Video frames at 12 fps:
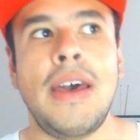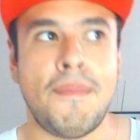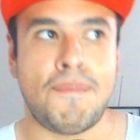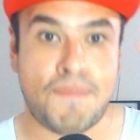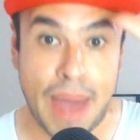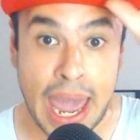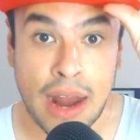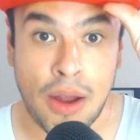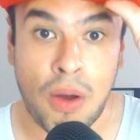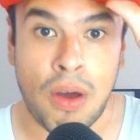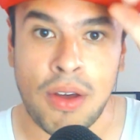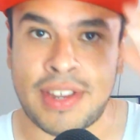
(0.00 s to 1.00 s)

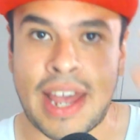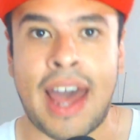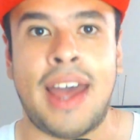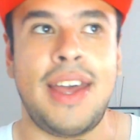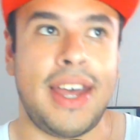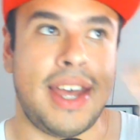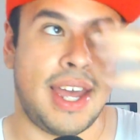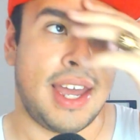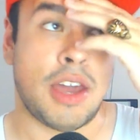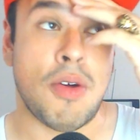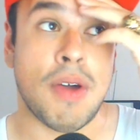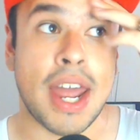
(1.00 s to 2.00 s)
Pero, o sea,
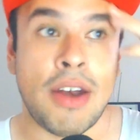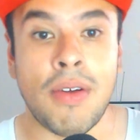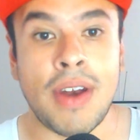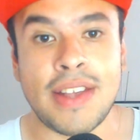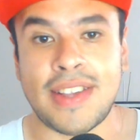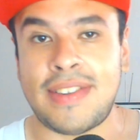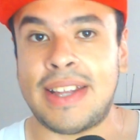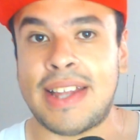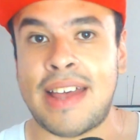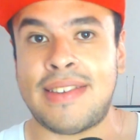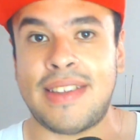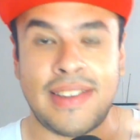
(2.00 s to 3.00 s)
creo que no
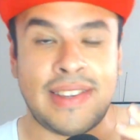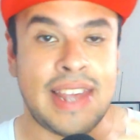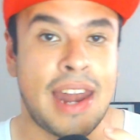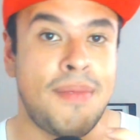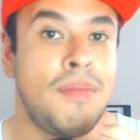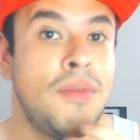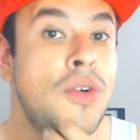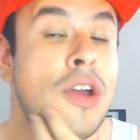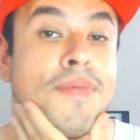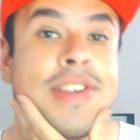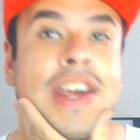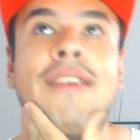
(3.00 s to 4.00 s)
necesitas ser muy
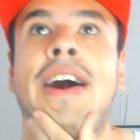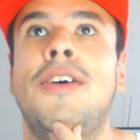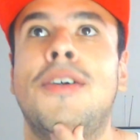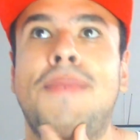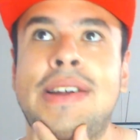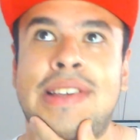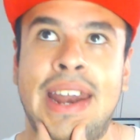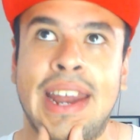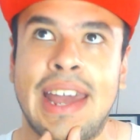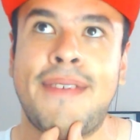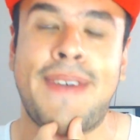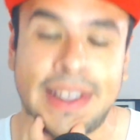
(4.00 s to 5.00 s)
observador para saber
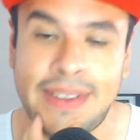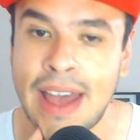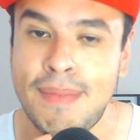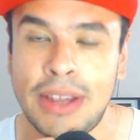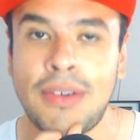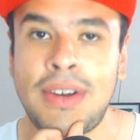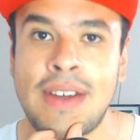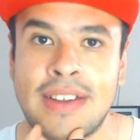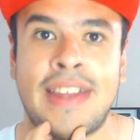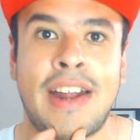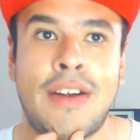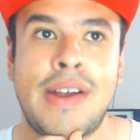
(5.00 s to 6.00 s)
que efectivamente
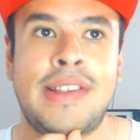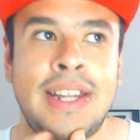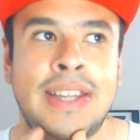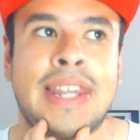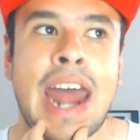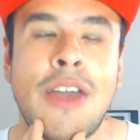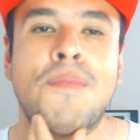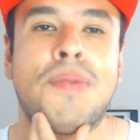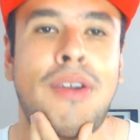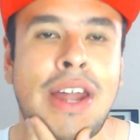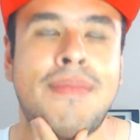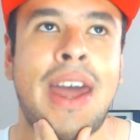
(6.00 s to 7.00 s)
Universidad del Wrestling trae un
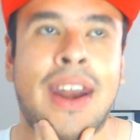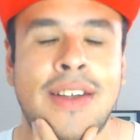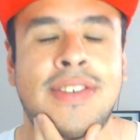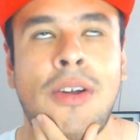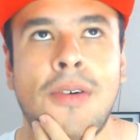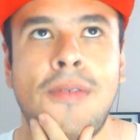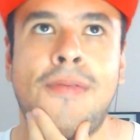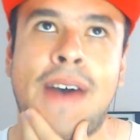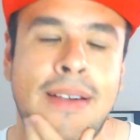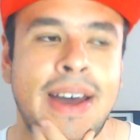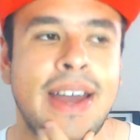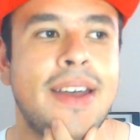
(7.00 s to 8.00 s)
problema de recelo con
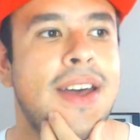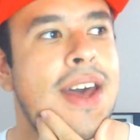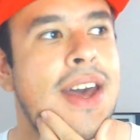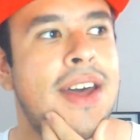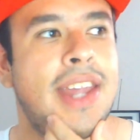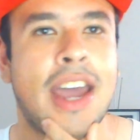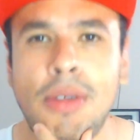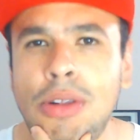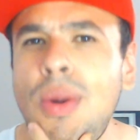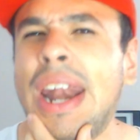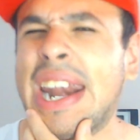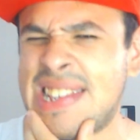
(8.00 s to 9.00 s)
Fallback. Dejémoslo
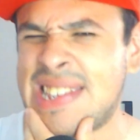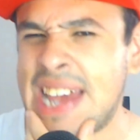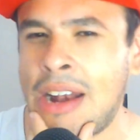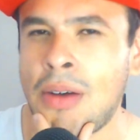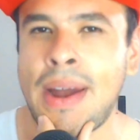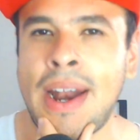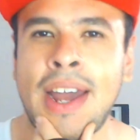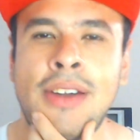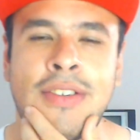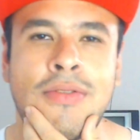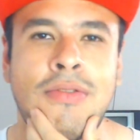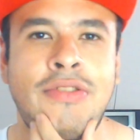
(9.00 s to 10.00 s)
en recelo para que no
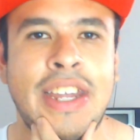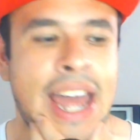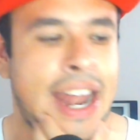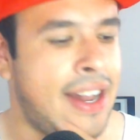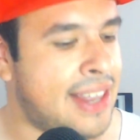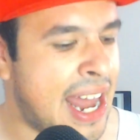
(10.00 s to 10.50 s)
se escuche tan, tan